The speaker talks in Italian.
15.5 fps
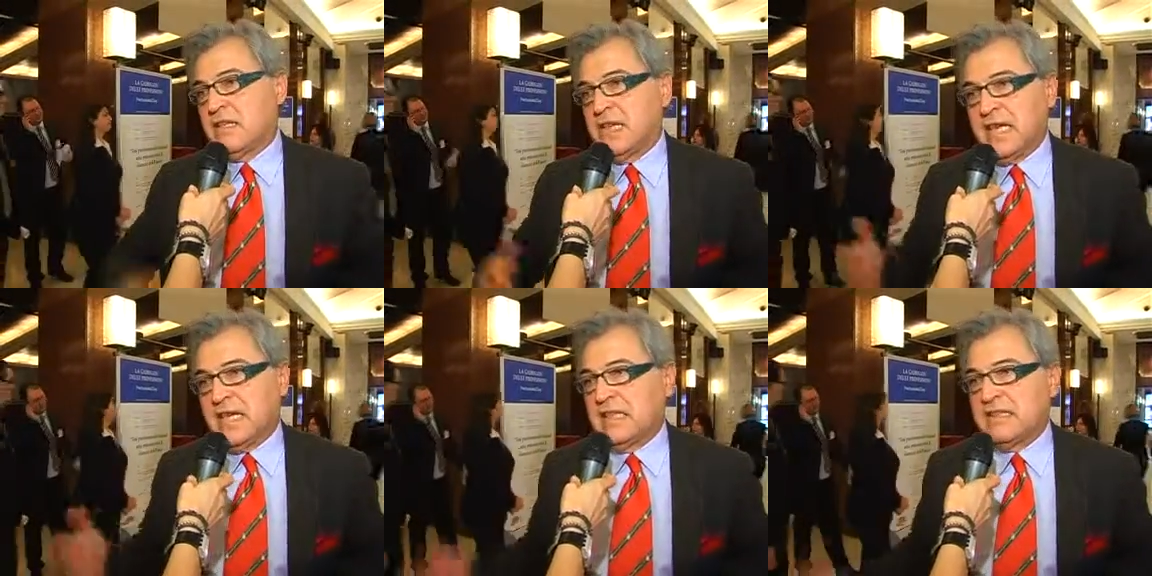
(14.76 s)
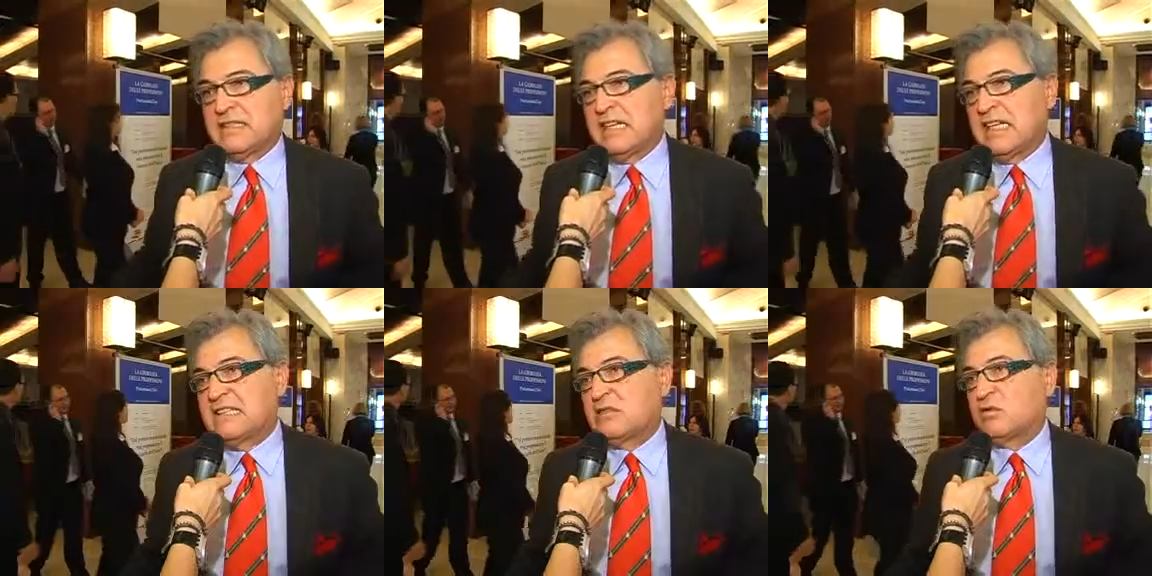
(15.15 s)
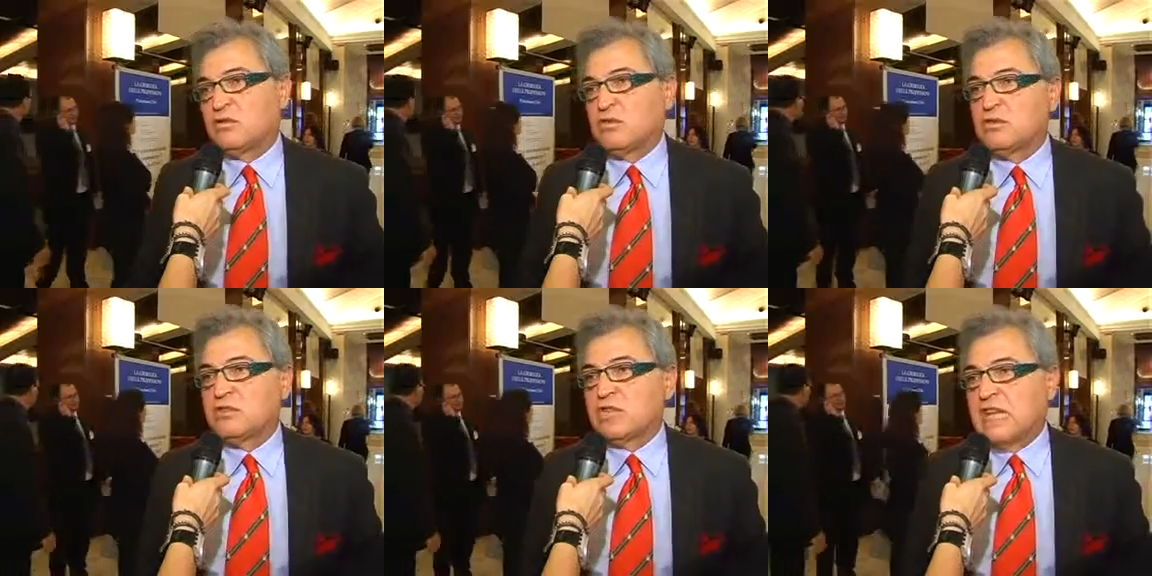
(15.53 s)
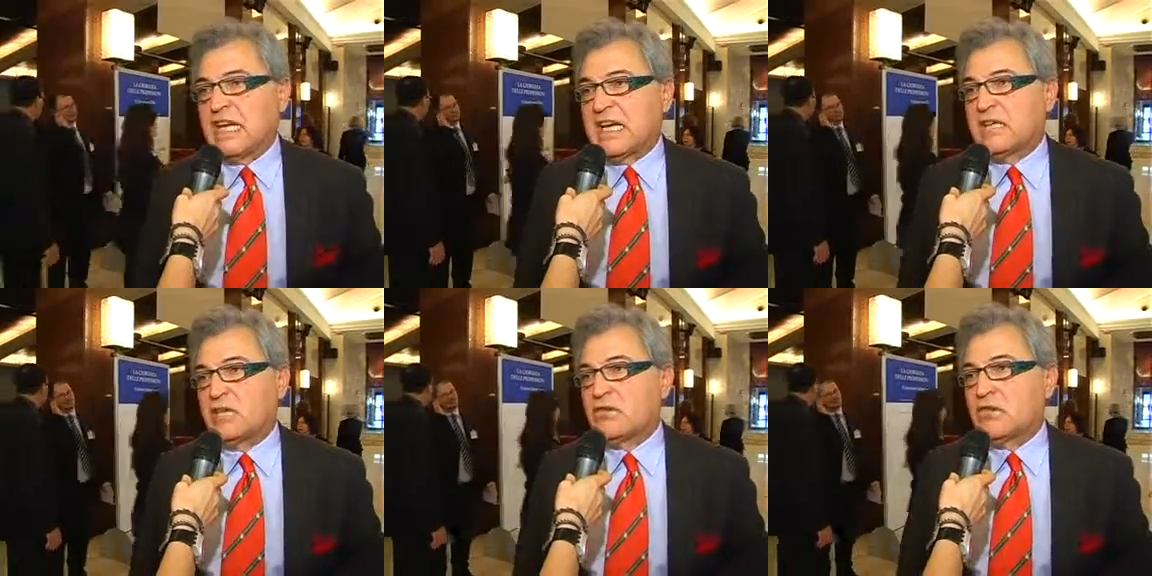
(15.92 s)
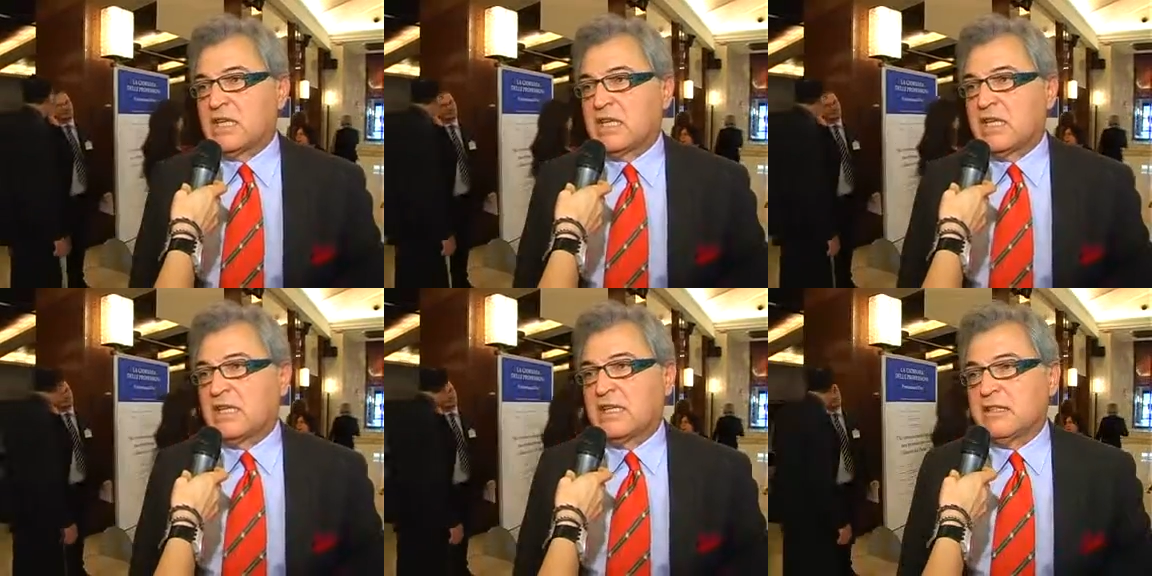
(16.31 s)
all'esatto contrario
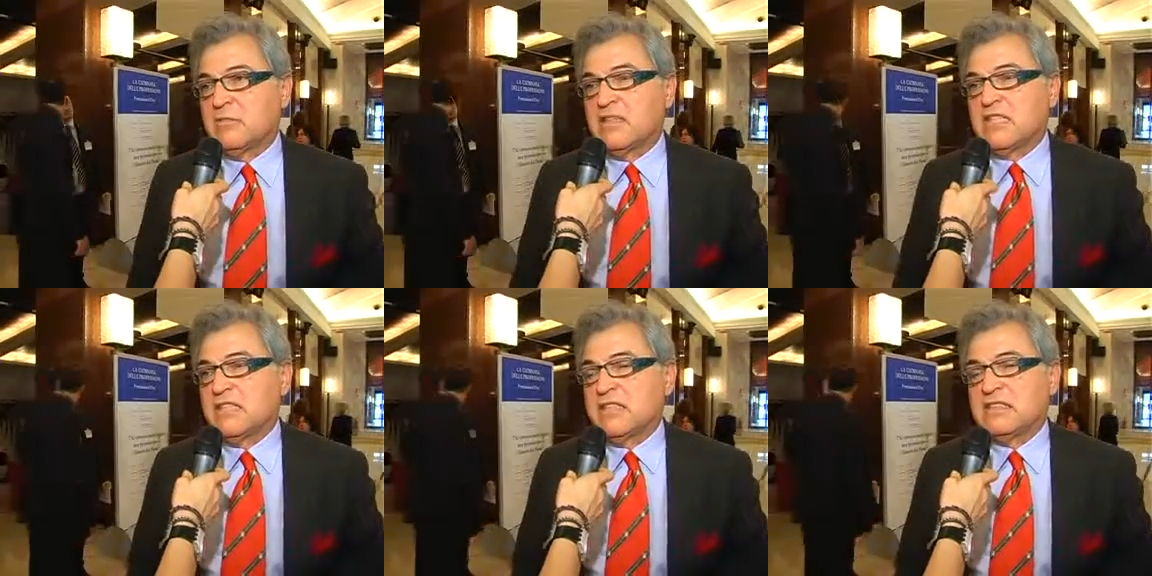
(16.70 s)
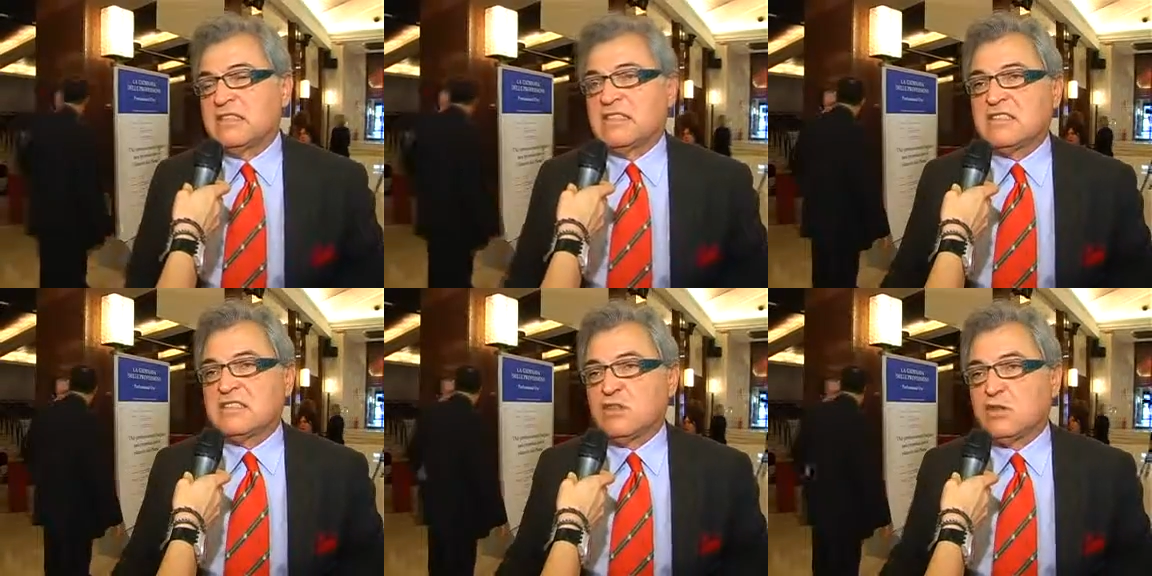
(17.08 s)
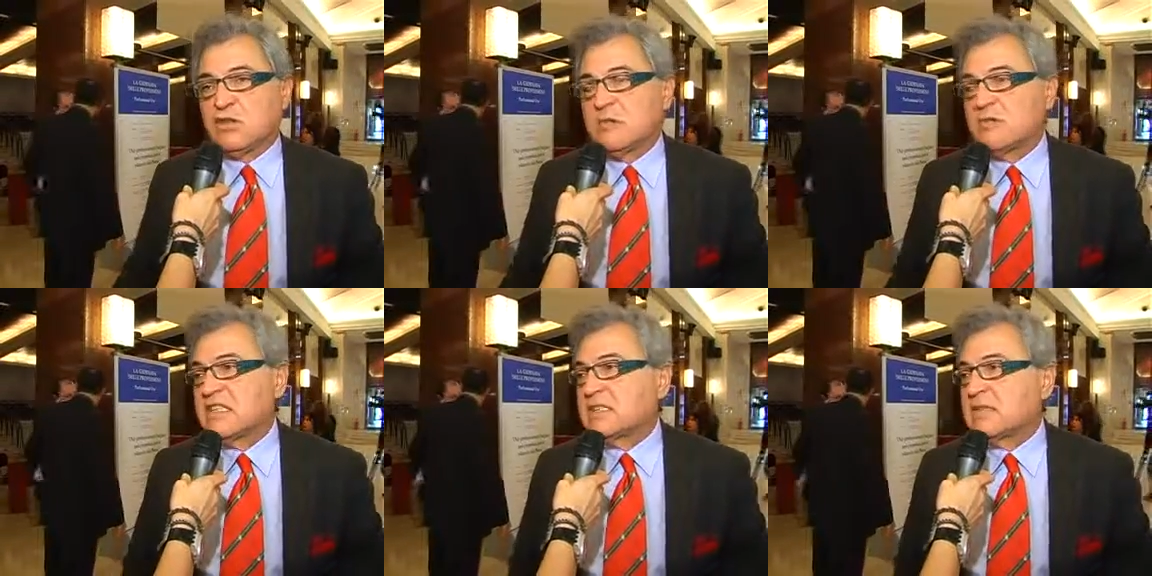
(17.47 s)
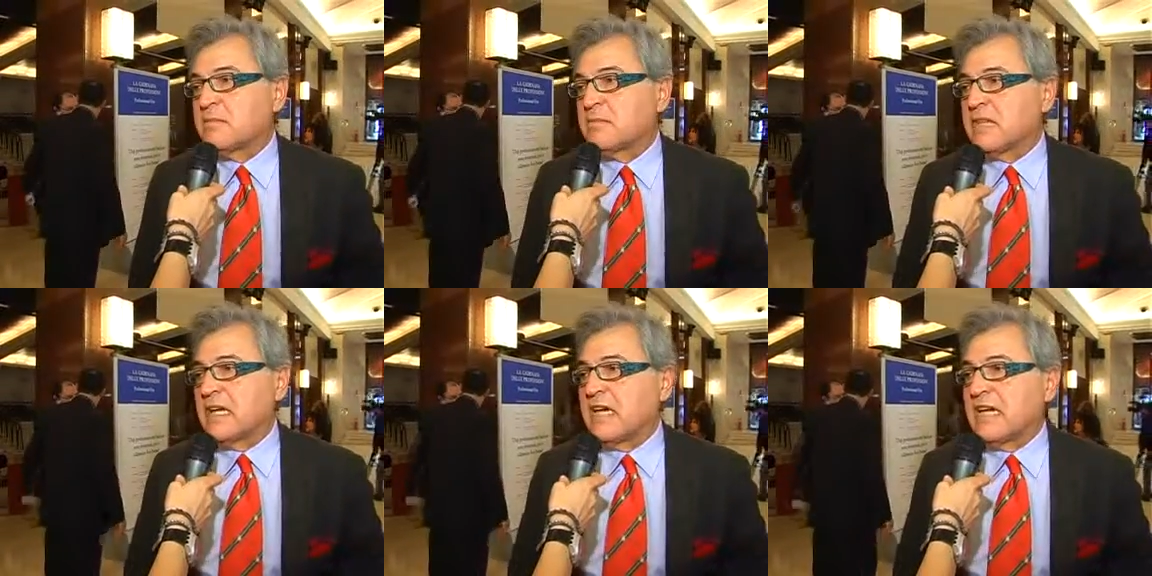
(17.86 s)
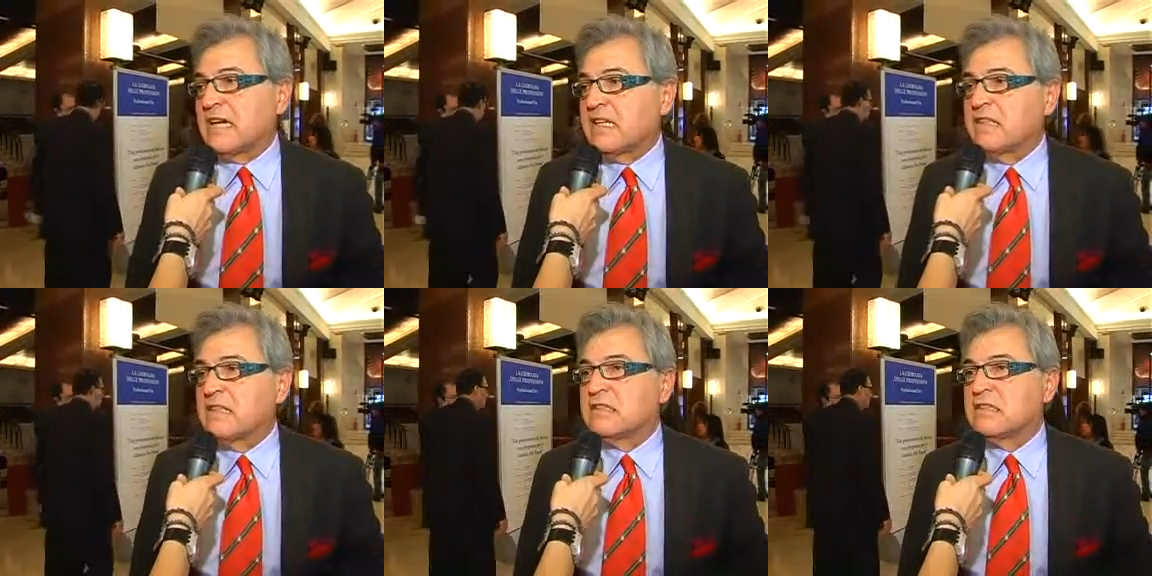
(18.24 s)
della liberalizzazione, basta
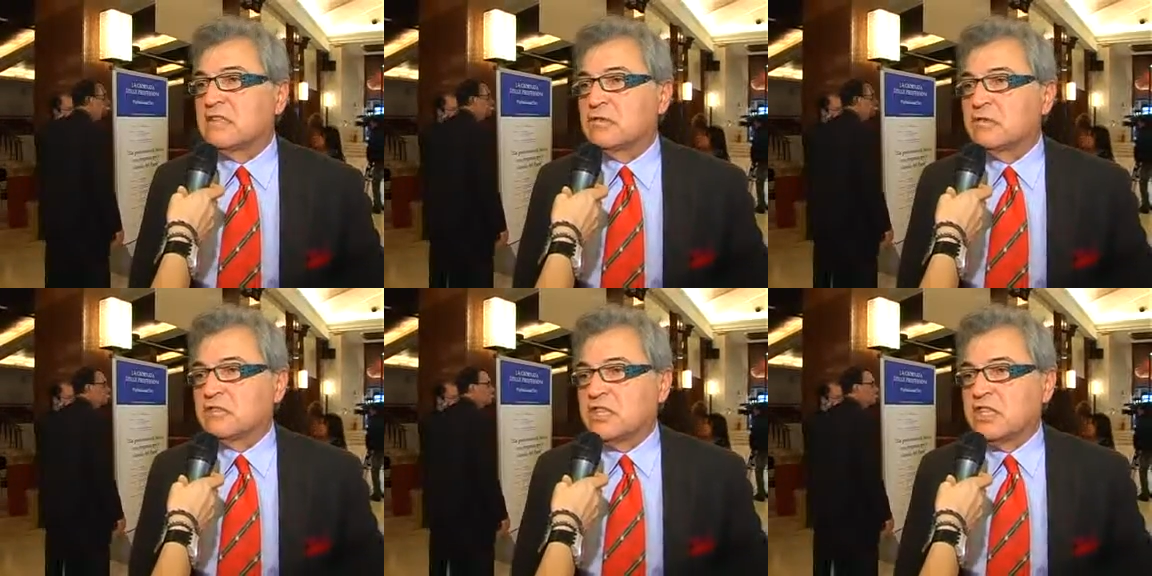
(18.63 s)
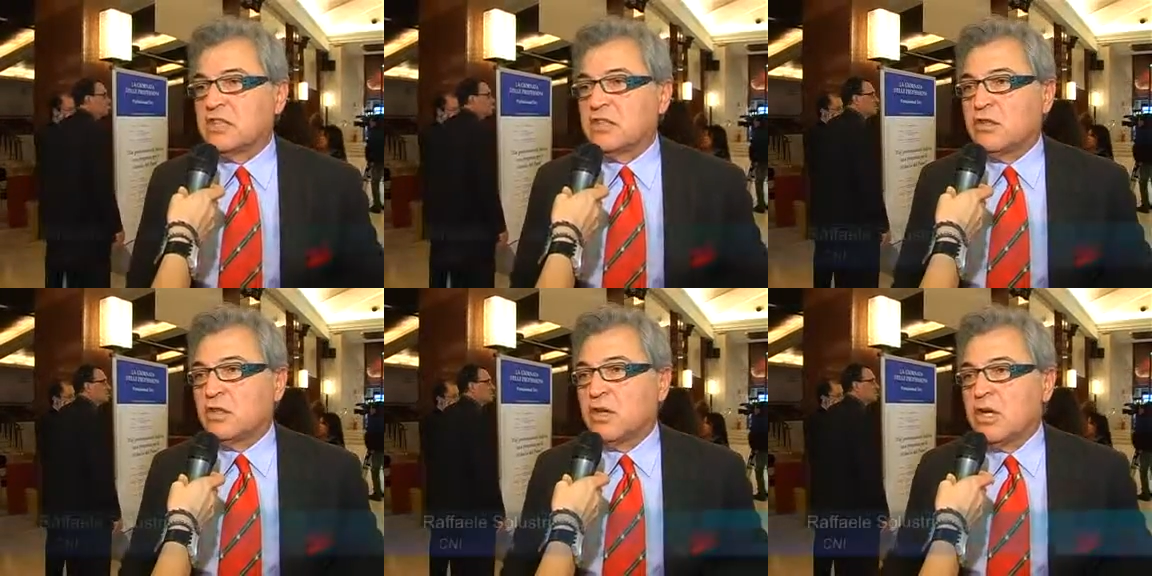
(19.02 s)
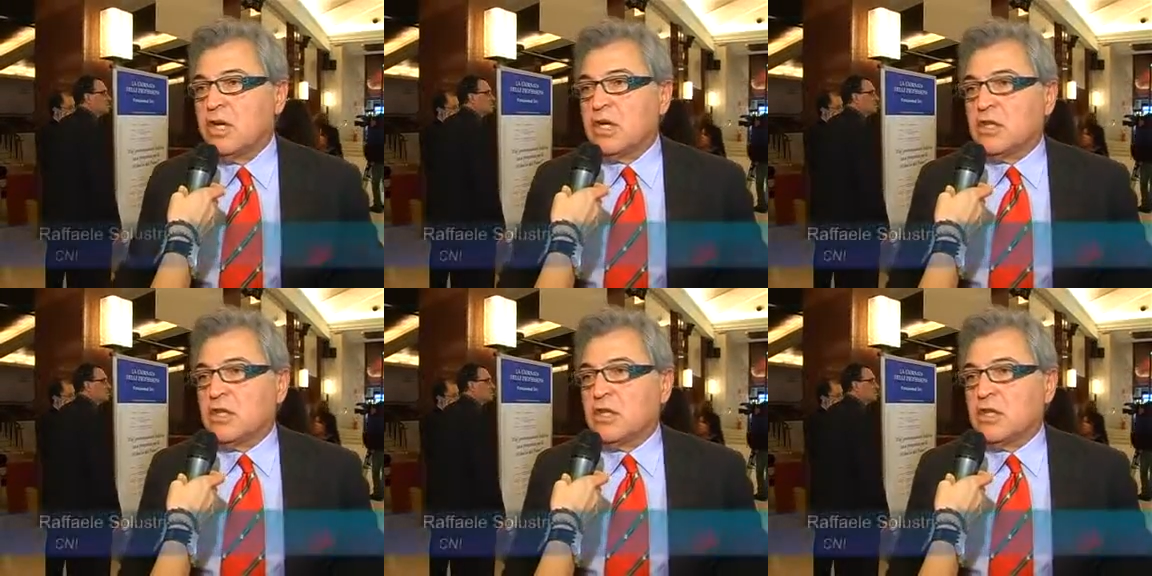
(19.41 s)
parlare del tirocinio,